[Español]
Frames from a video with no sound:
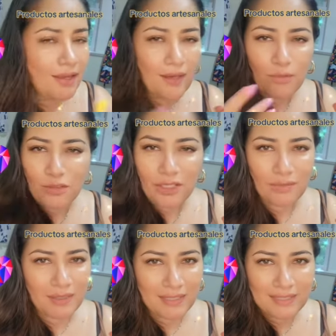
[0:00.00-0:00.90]
que
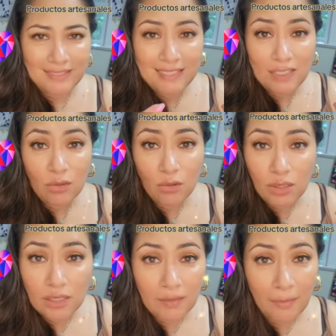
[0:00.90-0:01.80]
muchas veces ni nos
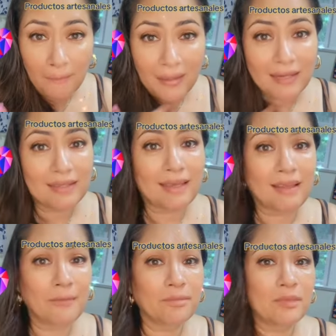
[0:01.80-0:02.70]
sirven para
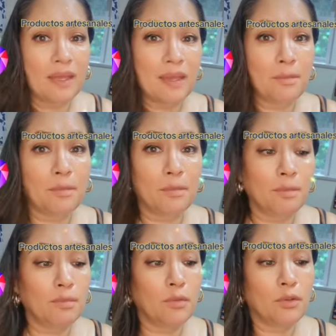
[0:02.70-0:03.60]
nada eh,
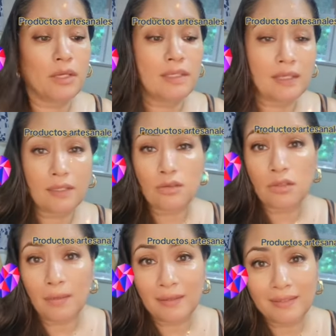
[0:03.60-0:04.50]
porque están
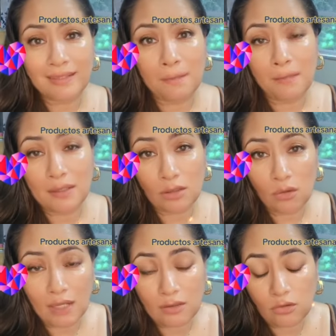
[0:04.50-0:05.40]
hechos a base de
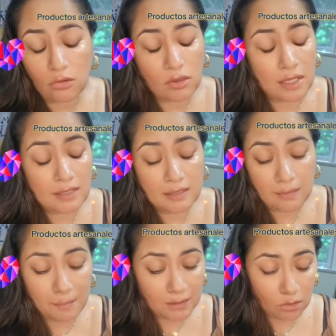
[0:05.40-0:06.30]
petrolato. No es que
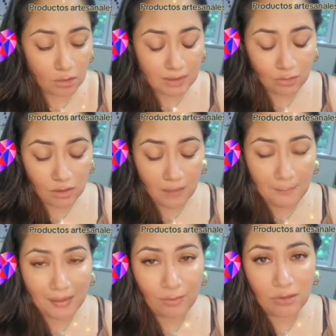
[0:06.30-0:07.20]
el petrolato sea
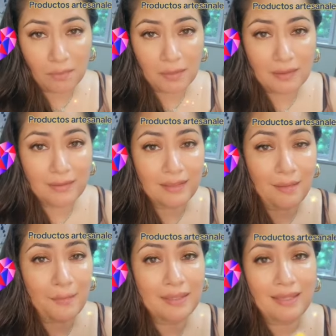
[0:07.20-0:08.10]
malo, simple y
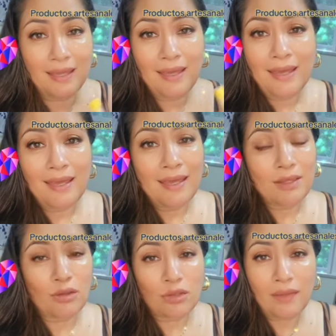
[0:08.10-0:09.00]
sencillamente
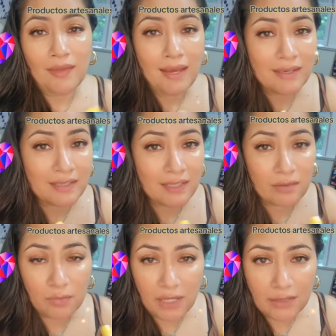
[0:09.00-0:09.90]
no te deja
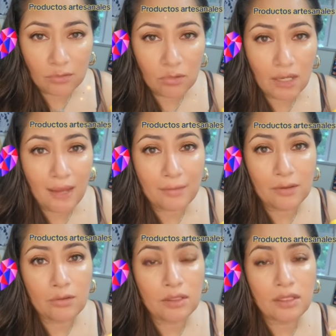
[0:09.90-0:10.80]
respirar tus
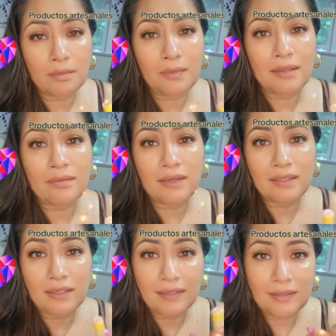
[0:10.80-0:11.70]
labios y es más
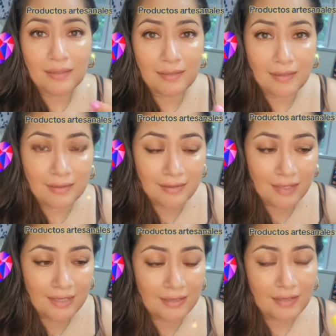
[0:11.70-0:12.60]
fácil que se te
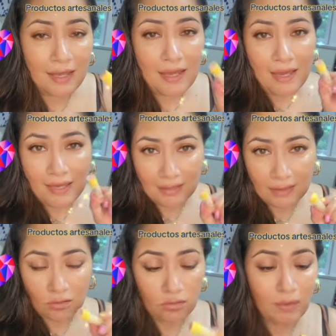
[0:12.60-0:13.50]
deshidraten.
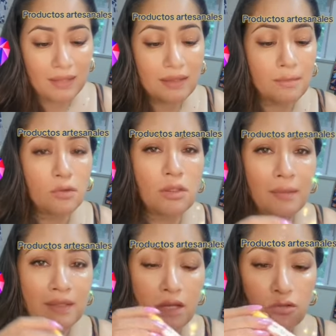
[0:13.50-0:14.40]
Estos bálsamos te
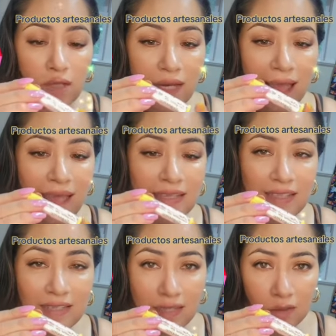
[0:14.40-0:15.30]
van a ayudar a
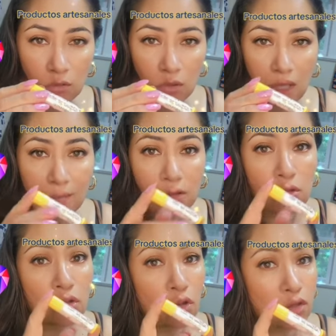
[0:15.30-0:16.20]
hidratar tus labios,
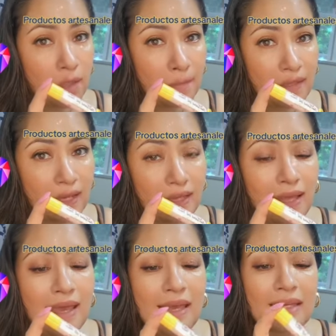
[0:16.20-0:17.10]
son de miel,
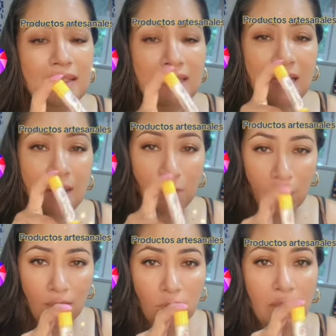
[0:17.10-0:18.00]
estén
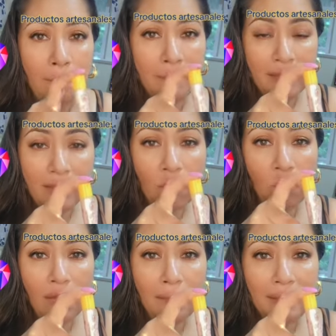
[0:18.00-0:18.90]
elaborados también
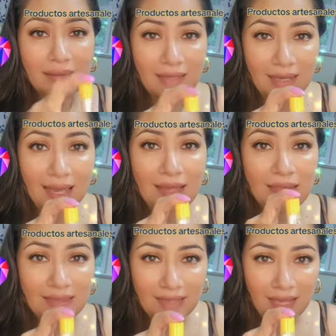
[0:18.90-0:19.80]
con la manteca
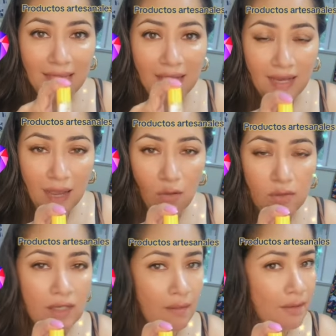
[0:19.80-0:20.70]
de cacao
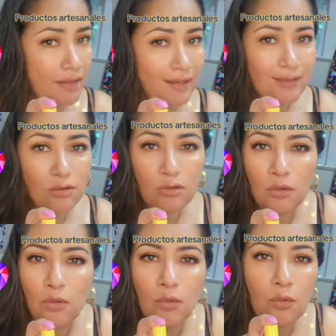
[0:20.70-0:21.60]
y la verdad que son
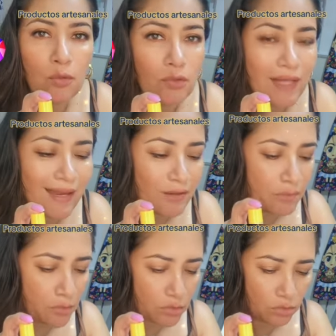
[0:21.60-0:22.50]
una
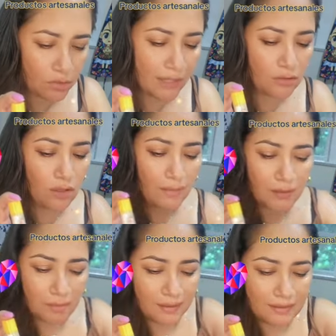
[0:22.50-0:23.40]
hermosura. Yo la
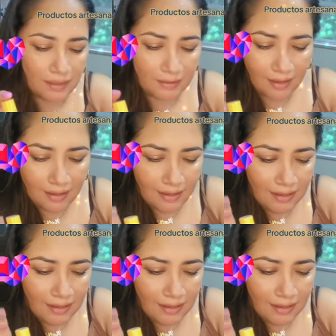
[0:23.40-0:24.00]
vez pasada